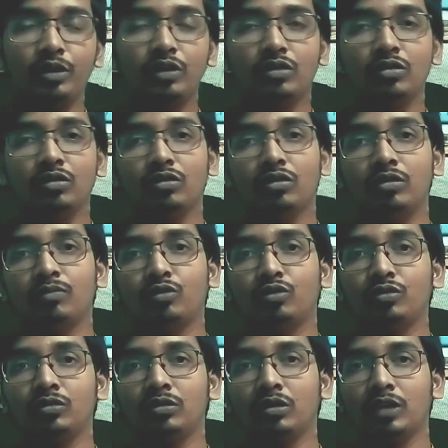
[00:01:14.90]
কবি কঙ্কন
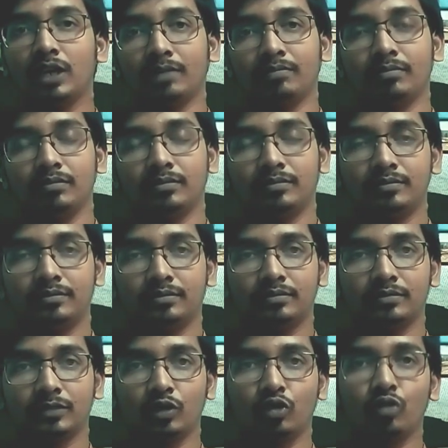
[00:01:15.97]
মুকুন্দরাম
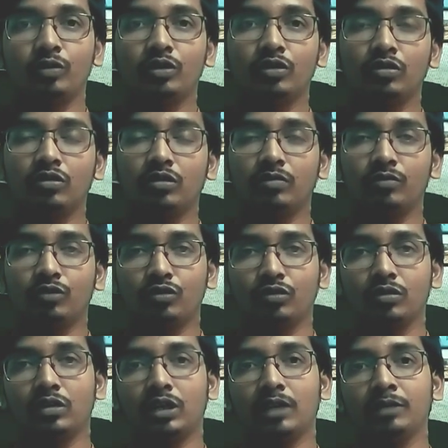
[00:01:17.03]
কবি কঙ্কন
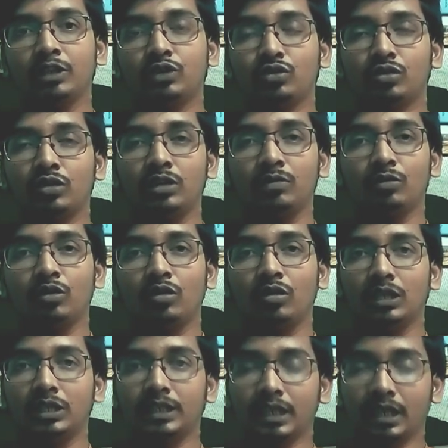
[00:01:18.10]
মুকুন্দরামের
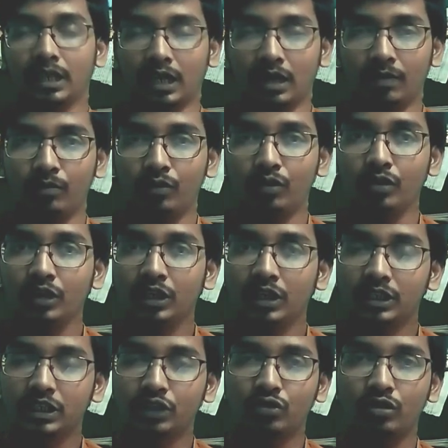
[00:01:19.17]
চণ্ডীমঙ্গল যে কাব্য
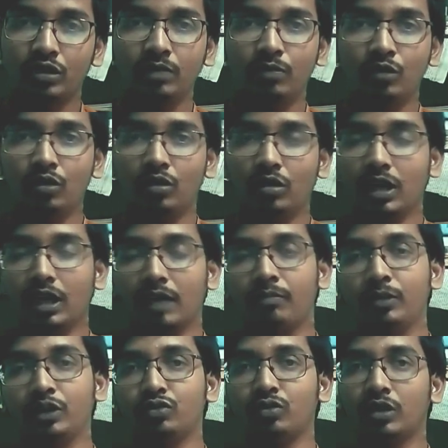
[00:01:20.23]
সে চণ্ডীমঙ্গল
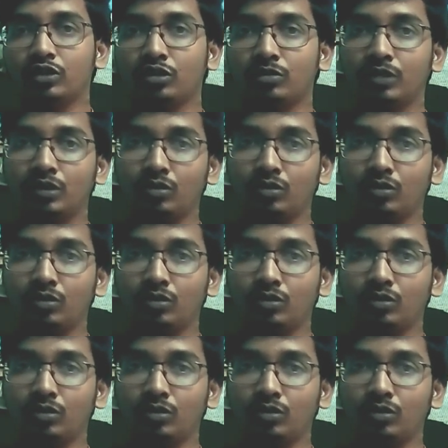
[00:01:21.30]
কাব্যে চুয়ার